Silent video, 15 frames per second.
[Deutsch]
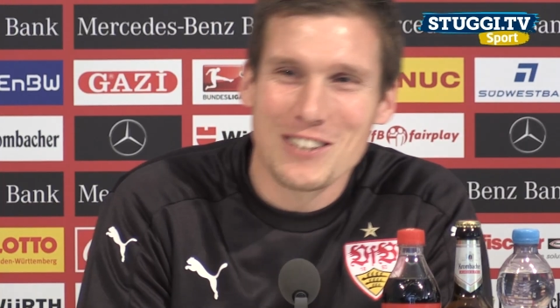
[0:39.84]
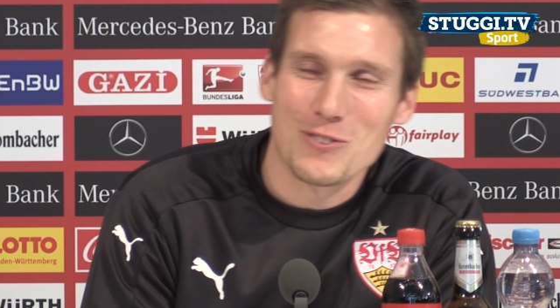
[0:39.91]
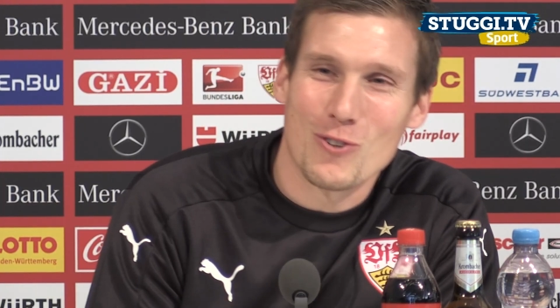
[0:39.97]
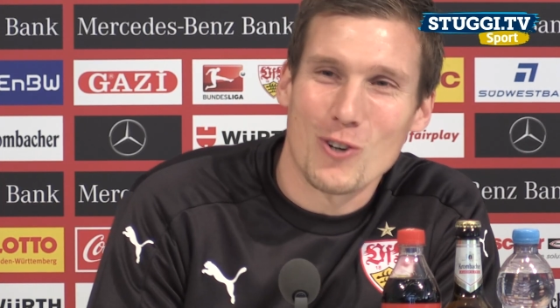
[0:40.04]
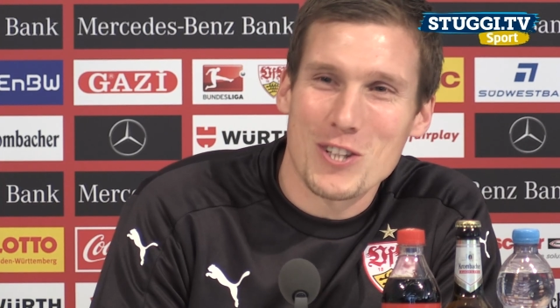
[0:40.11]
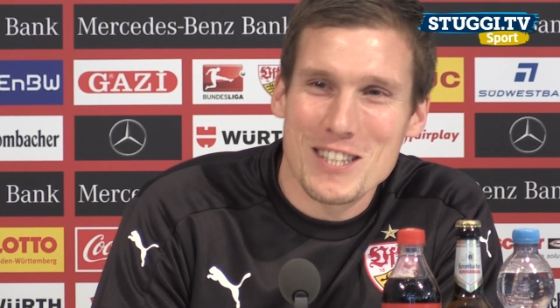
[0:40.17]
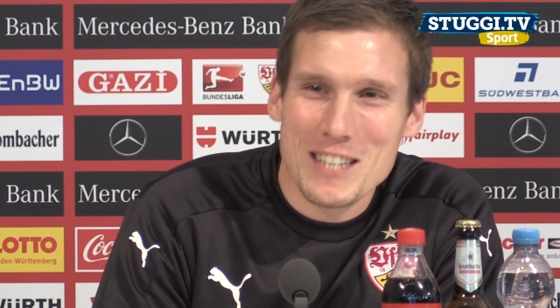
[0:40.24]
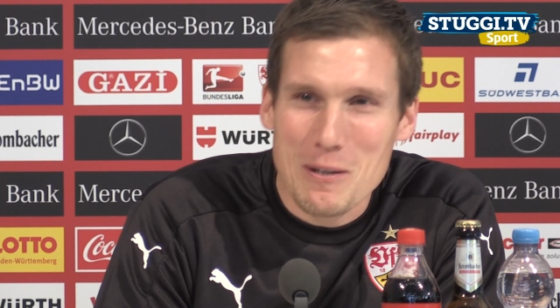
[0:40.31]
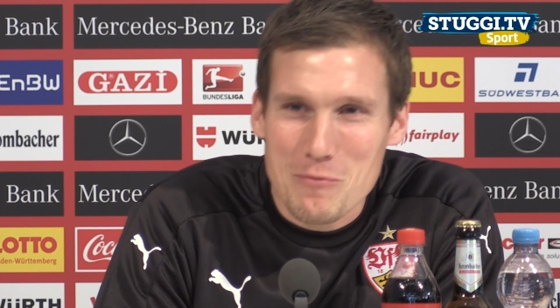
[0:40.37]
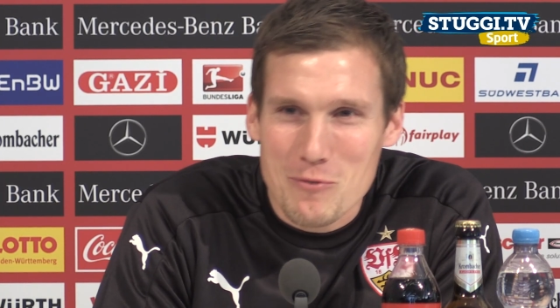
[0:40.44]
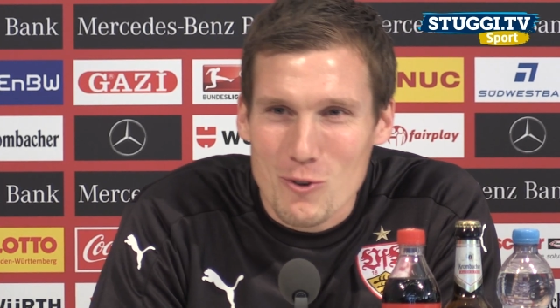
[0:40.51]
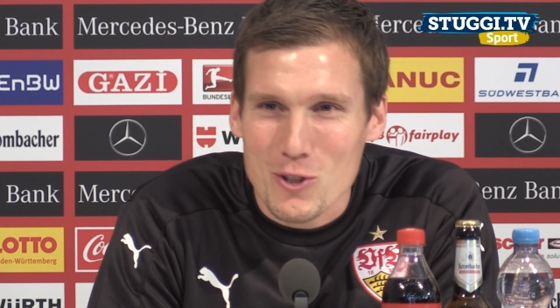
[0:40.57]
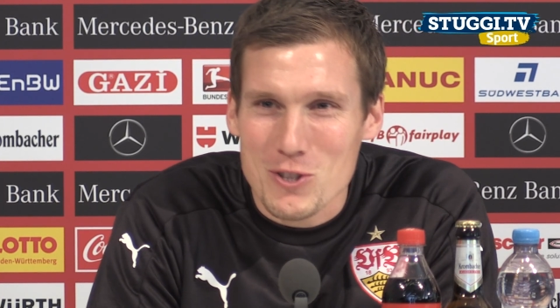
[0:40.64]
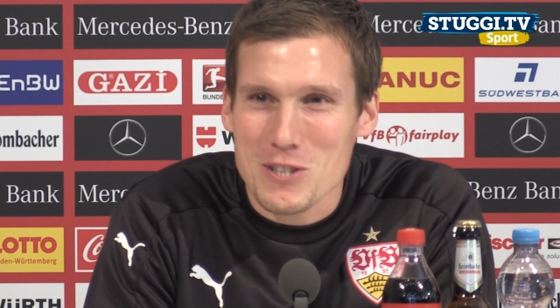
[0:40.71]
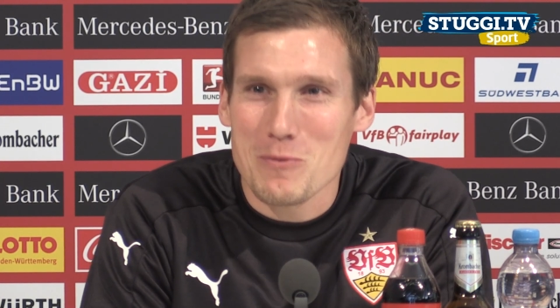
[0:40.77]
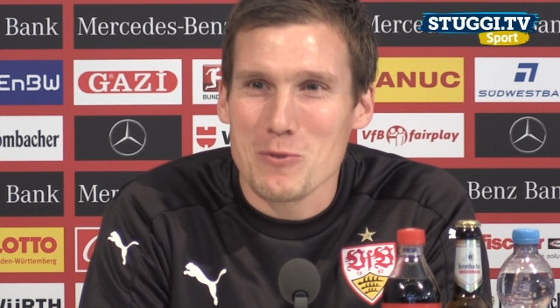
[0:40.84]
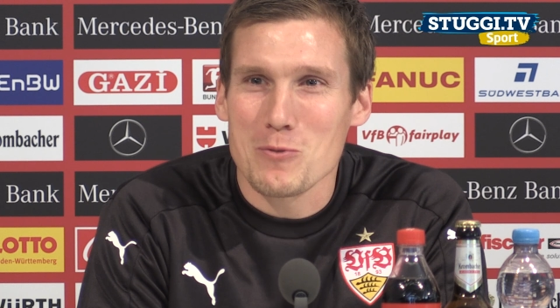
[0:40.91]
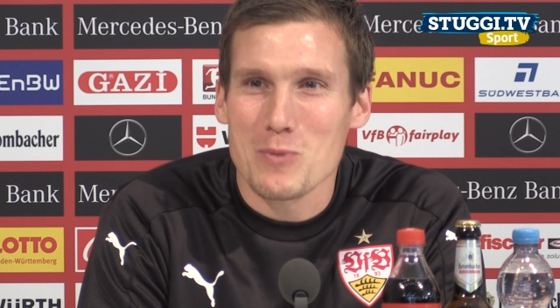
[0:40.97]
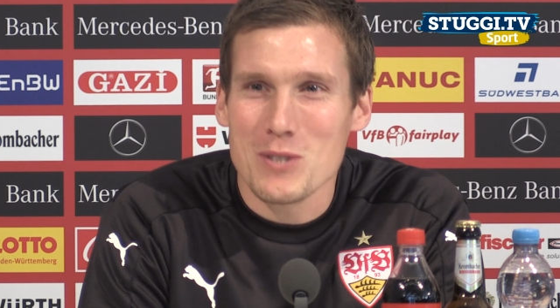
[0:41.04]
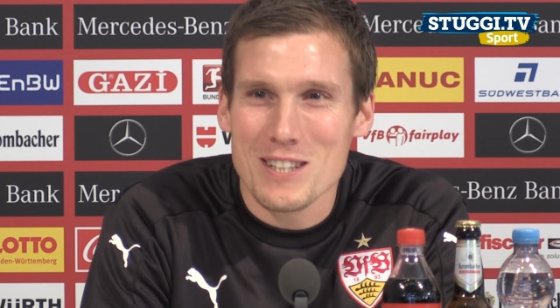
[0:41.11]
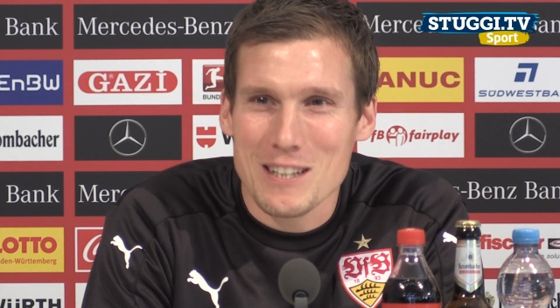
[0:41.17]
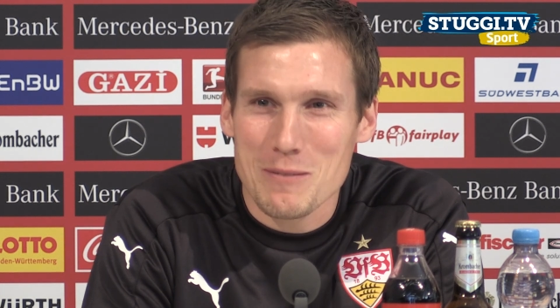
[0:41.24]
So Ortskämpfe hört sich immer
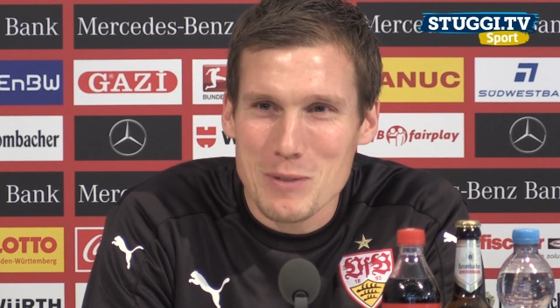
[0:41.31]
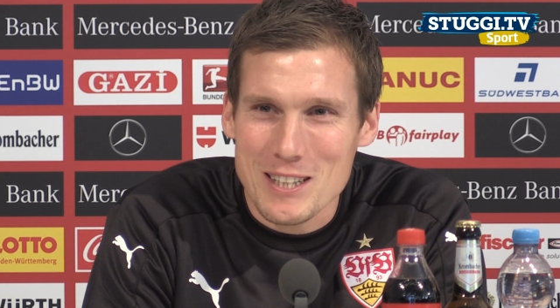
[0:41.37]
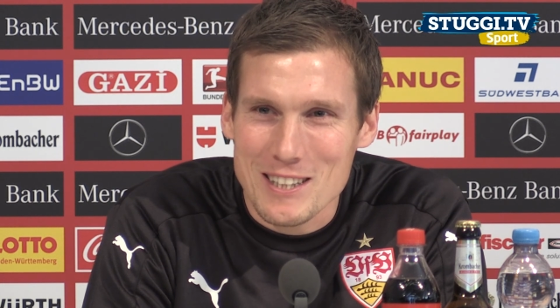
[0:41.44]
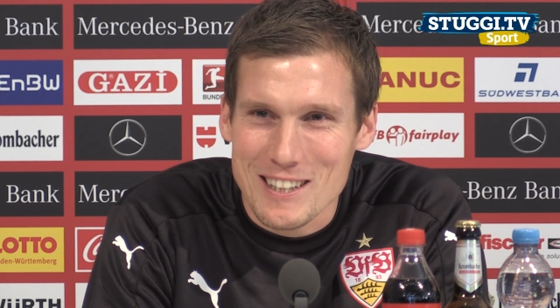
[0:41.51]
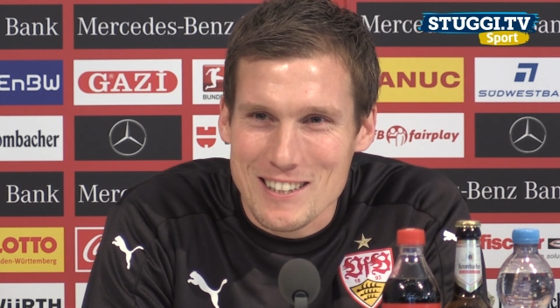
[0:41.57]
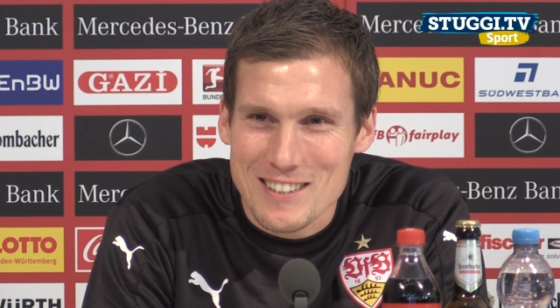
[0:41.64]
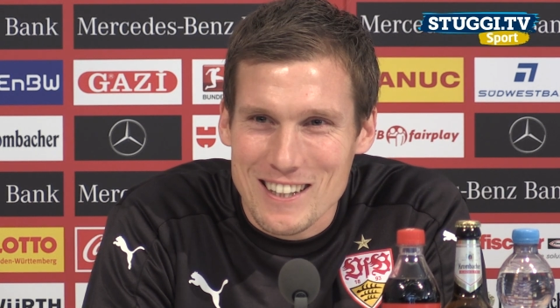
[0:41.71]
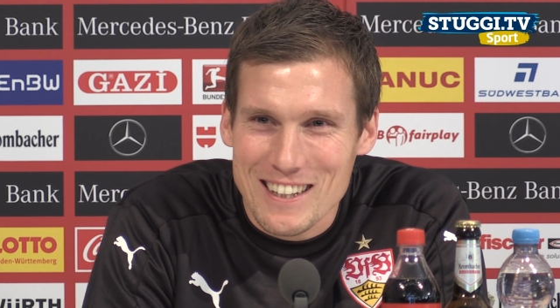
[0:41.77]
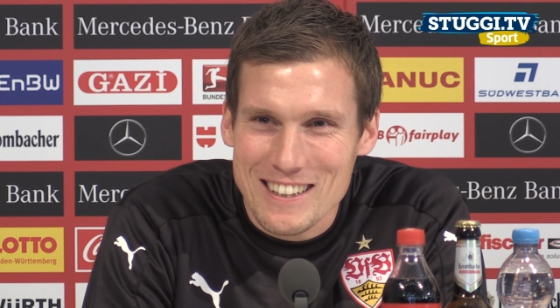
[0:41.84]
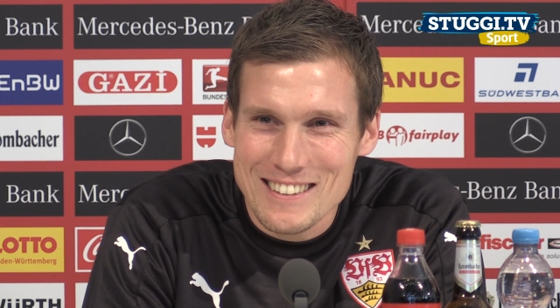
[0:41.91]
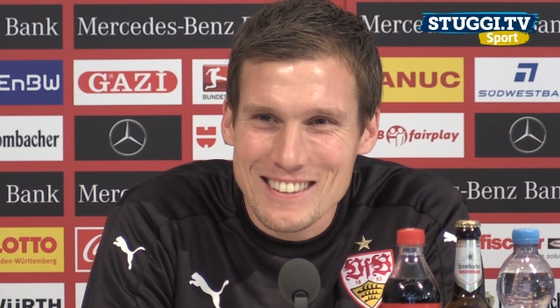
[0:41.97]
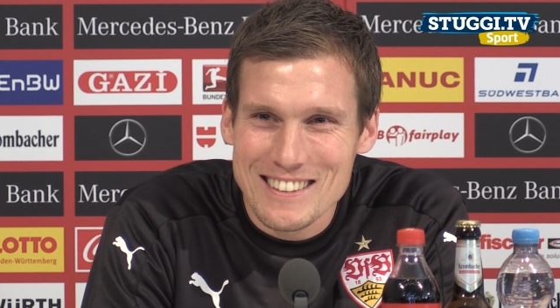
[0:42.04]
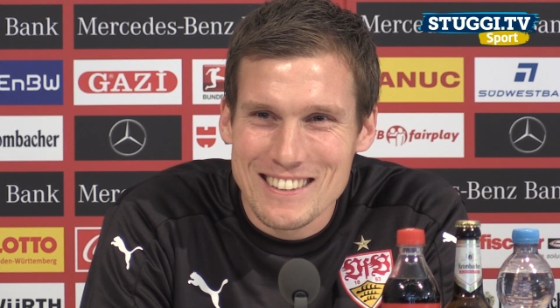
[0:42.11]
so ein bisschen nach Mittelalter an.